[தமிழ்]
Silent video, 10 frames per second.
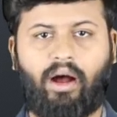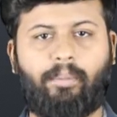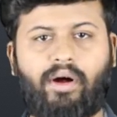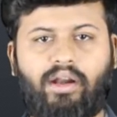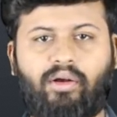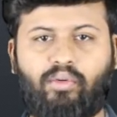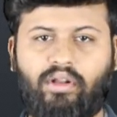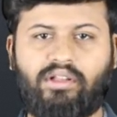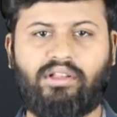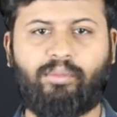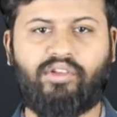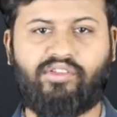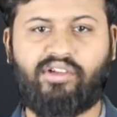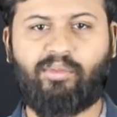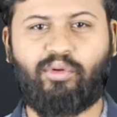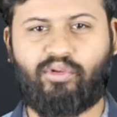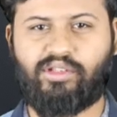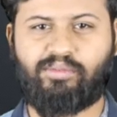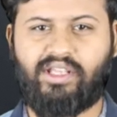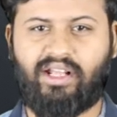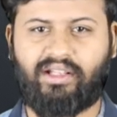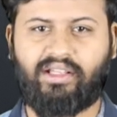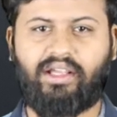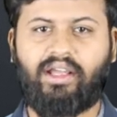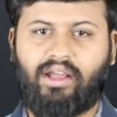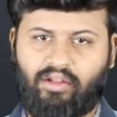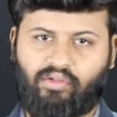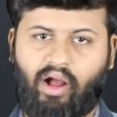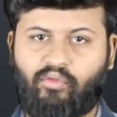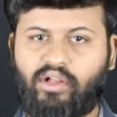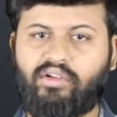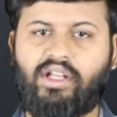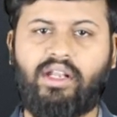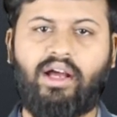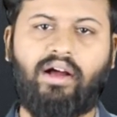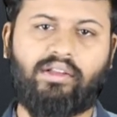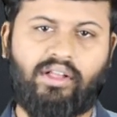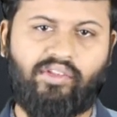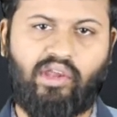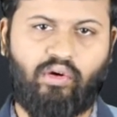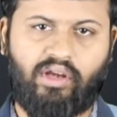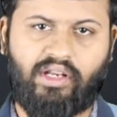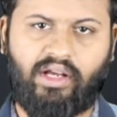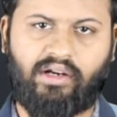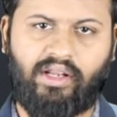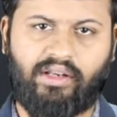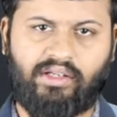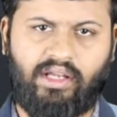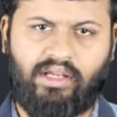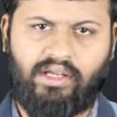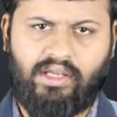அப்பாடா குழந்தை தப்பிச்சிருச்சு நமக்கு ஒரு திருப்தியாக இருக்குது ஸோ அவனுக்கு வந்து என்ன அந்த சைக்கோக்கு என்ன ஹர்ட் ஆகிடுதுன்னா